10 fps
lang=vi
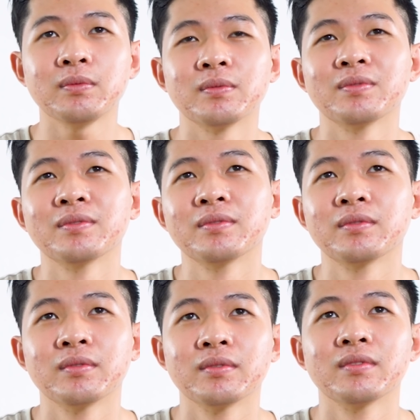Thế năm nay có
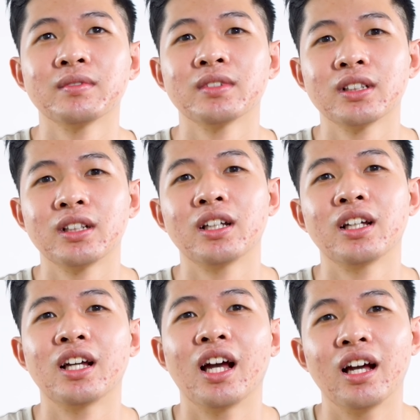quyết định mua iPhone mới
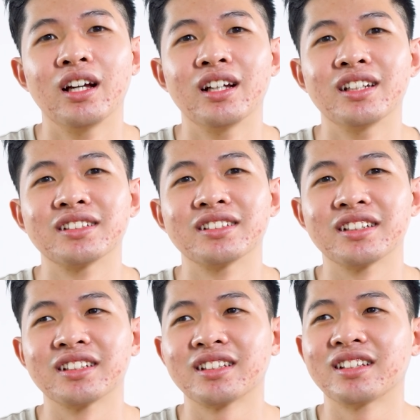không?
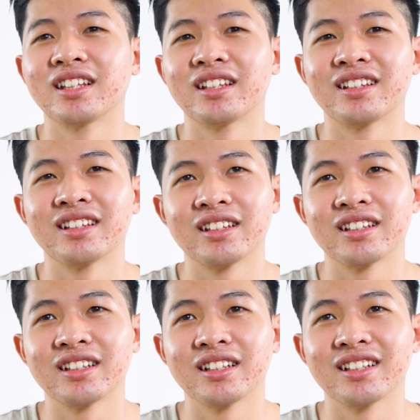Hay là quyết định
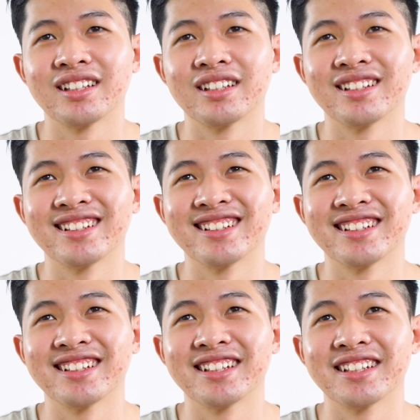ở lại với 7
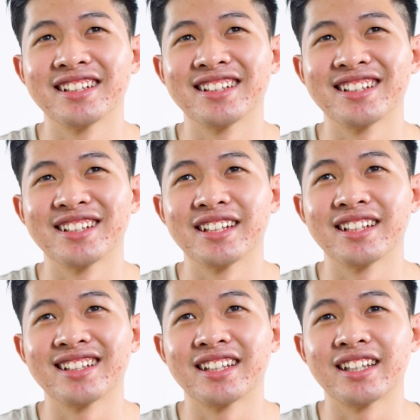Plus và iPhone 6?
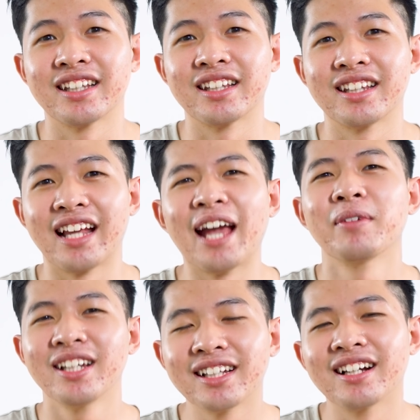
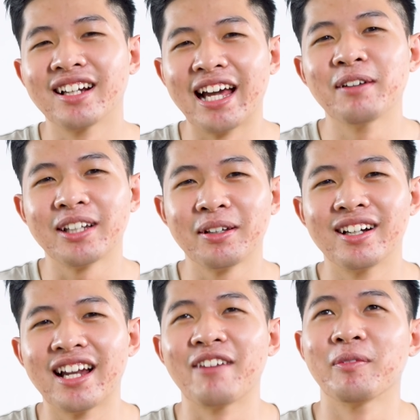Em nghĩ rằng là em sẽ
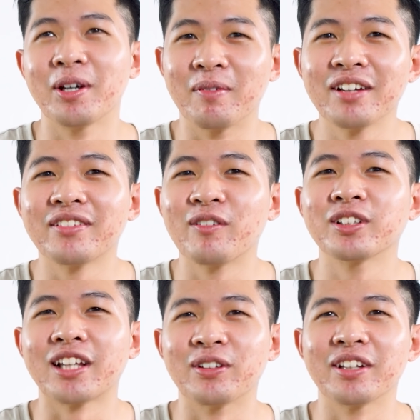ở lại với 7 Plus và
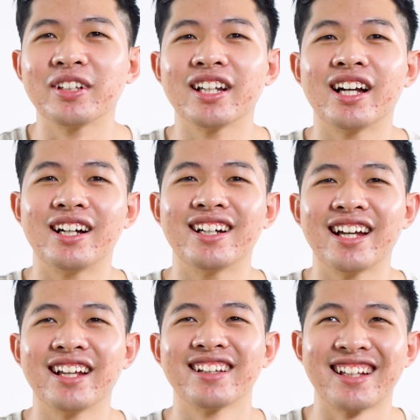iPhone 6 tại vì là
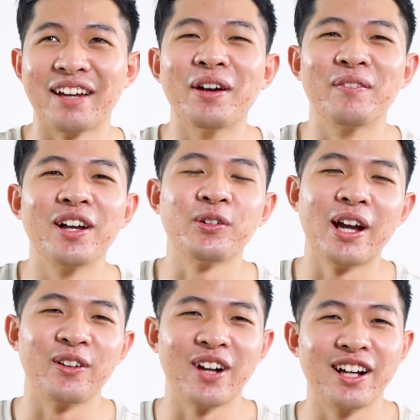cái 7 Plus của
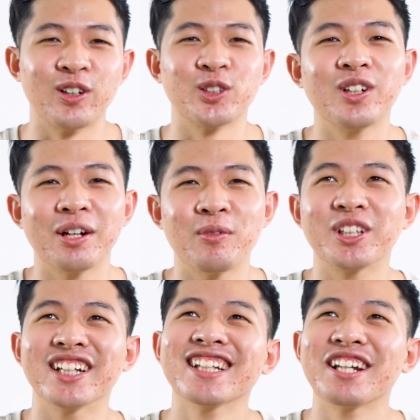em nó đang có dung lượng bộ
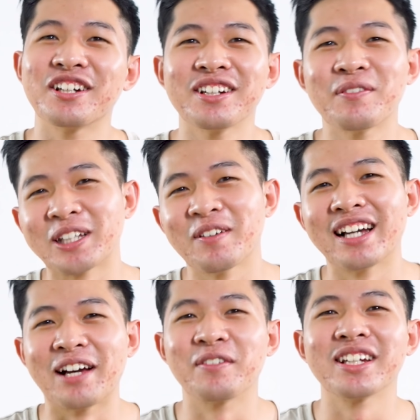nhớ rất là lớn là
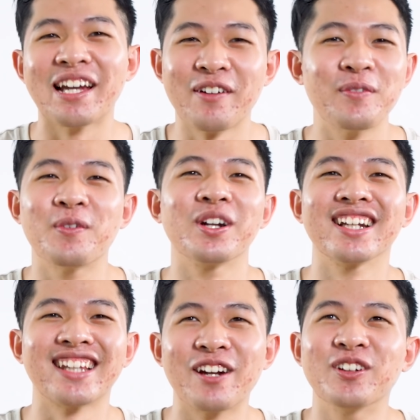128GB em không muốn
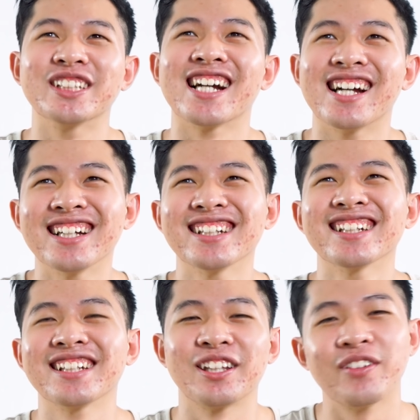thay đổi gì cả.
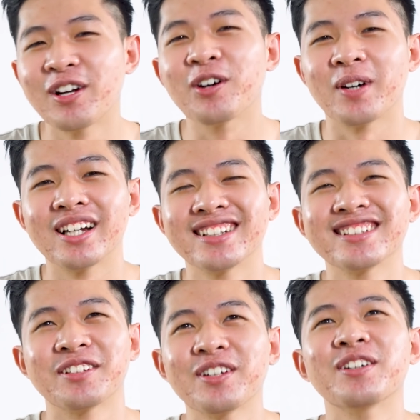Nó vẫn ổn mà,
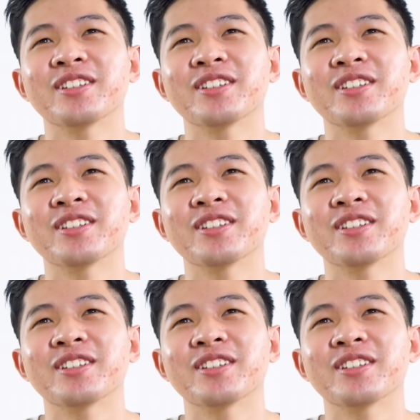nó vẫn